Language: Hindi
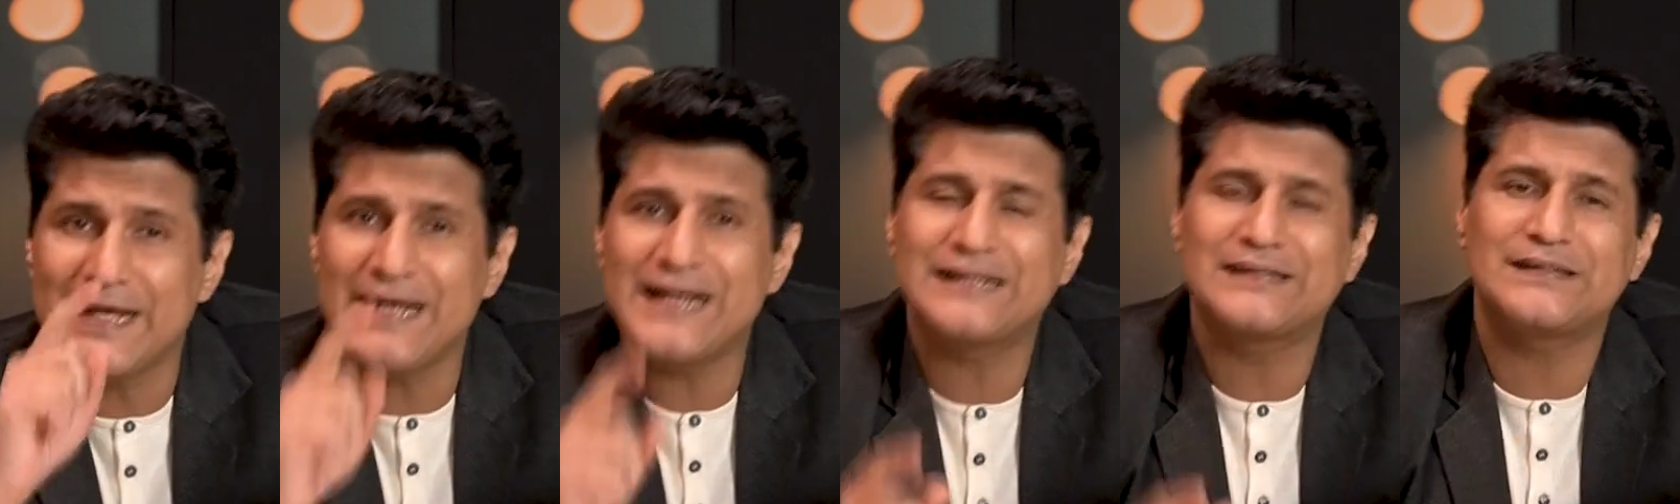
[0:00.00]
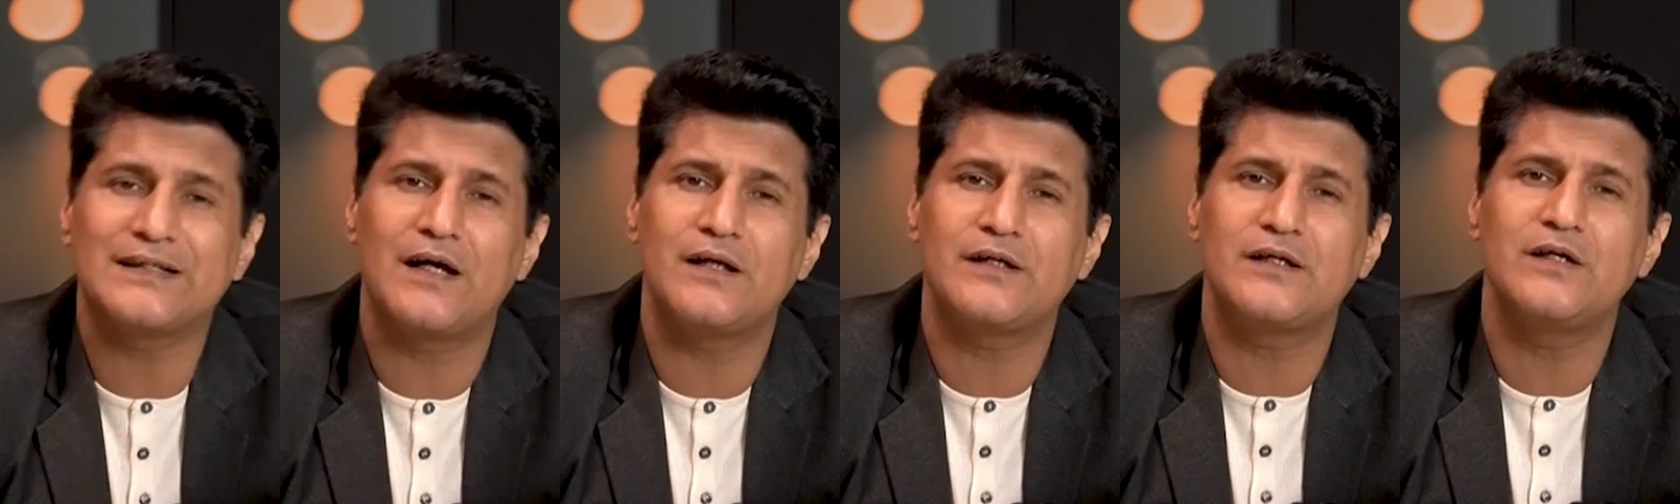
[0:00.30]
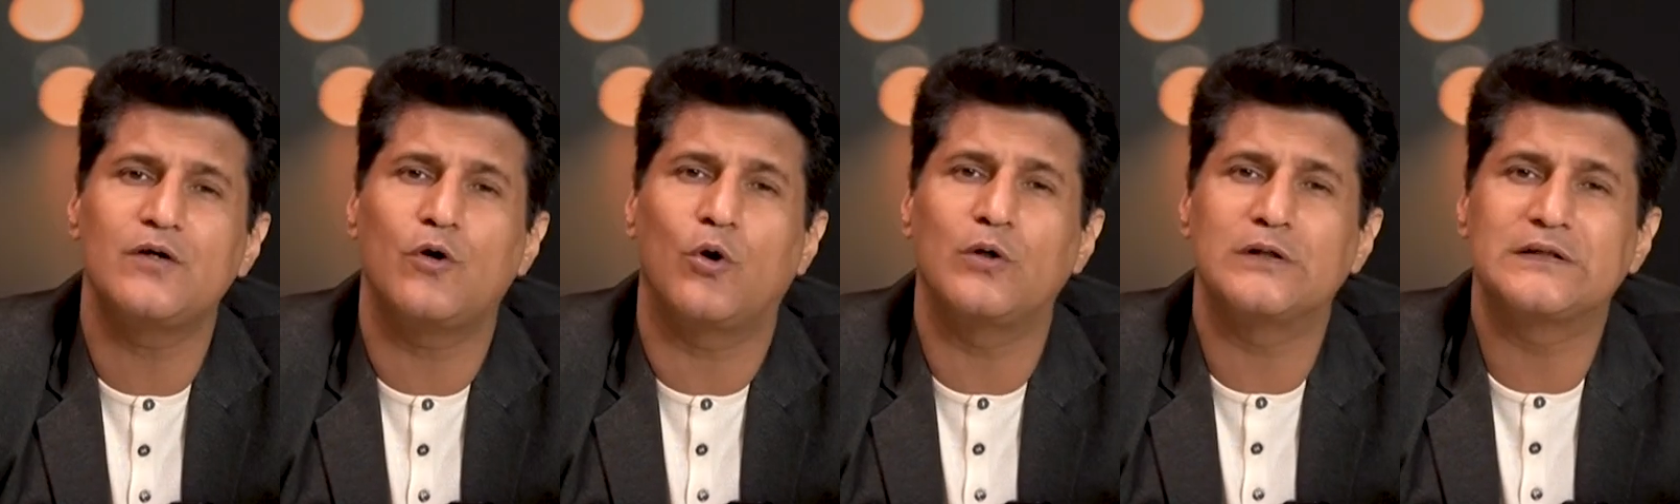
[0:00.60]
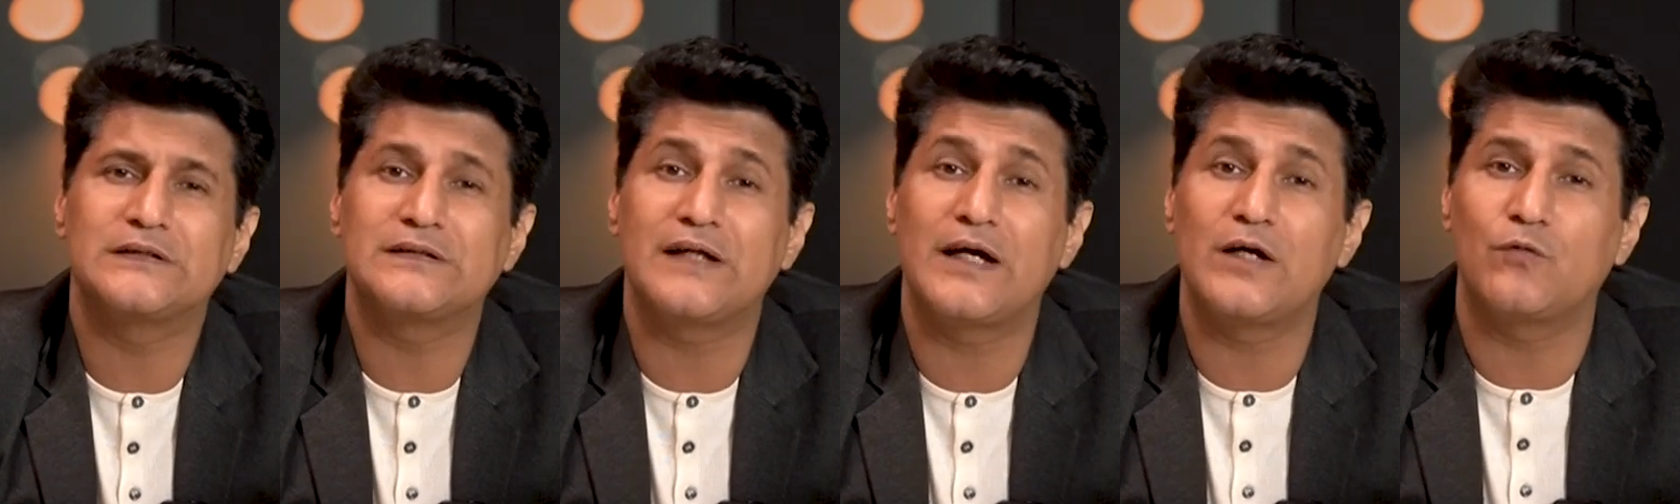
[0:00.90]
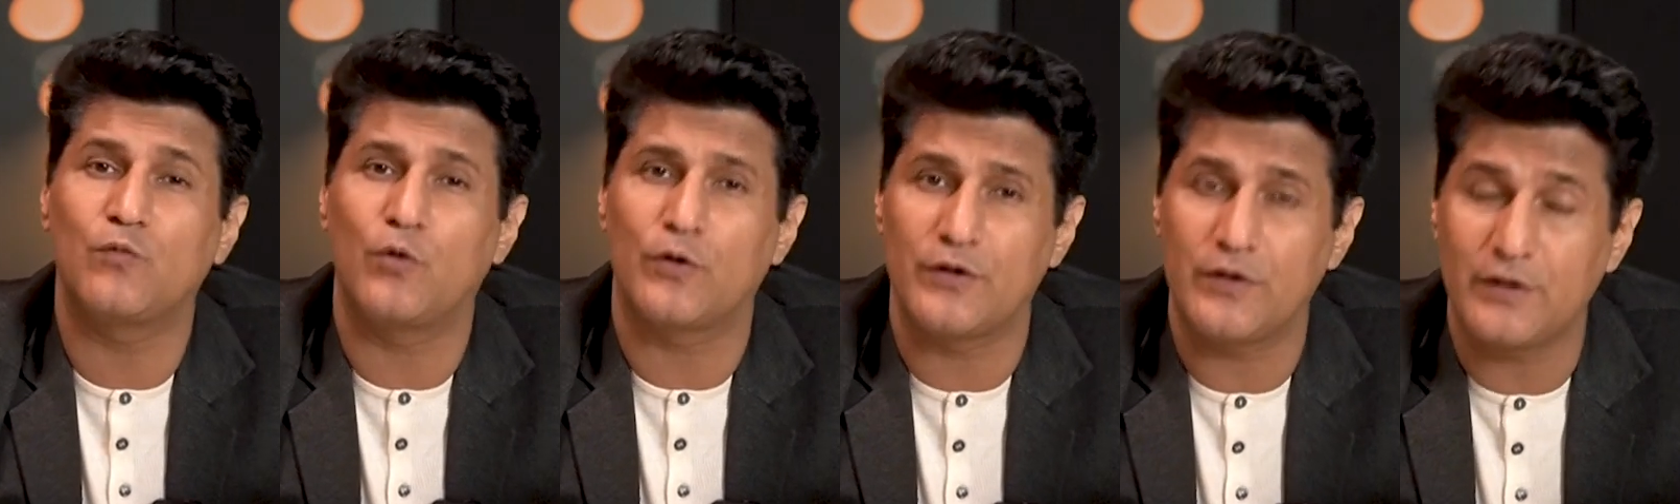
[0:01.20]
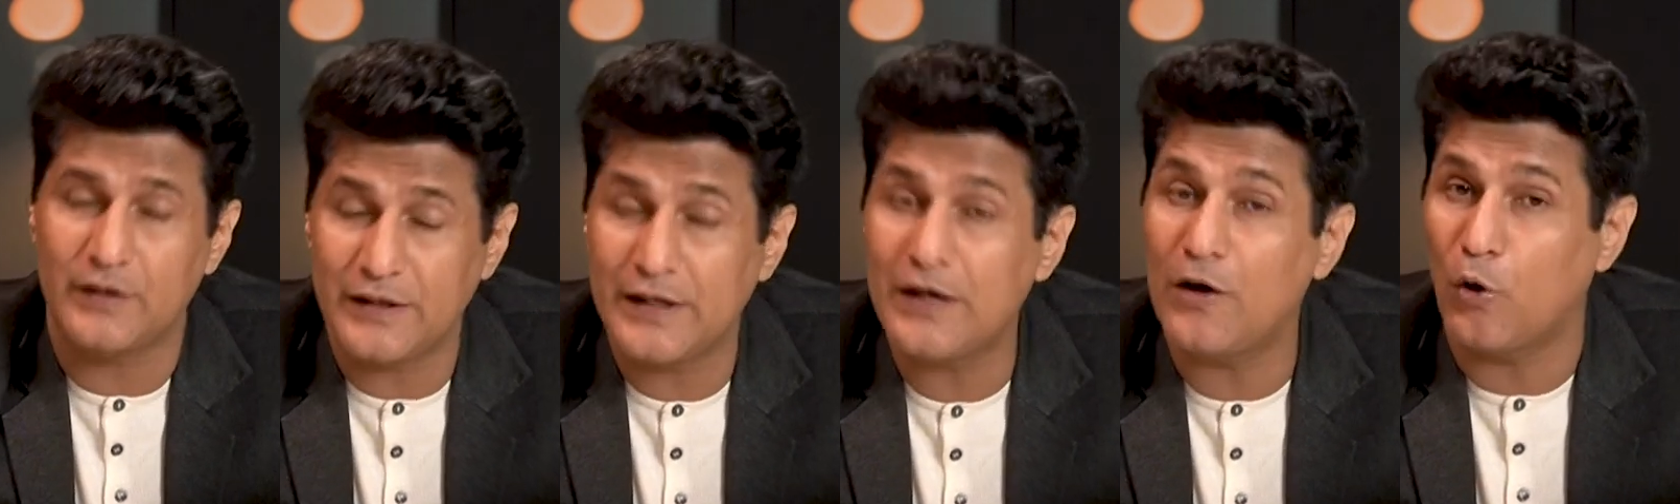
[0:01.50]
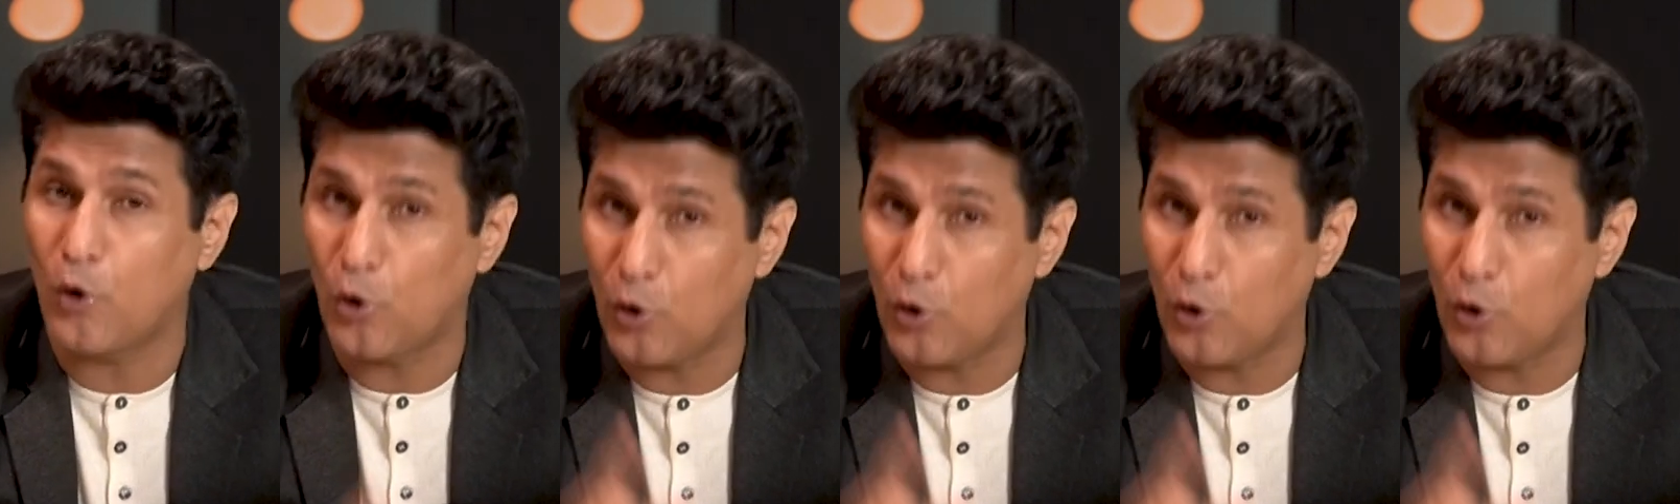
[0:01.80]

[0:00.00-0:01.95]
एक साल की ऑन साइट वारंटी है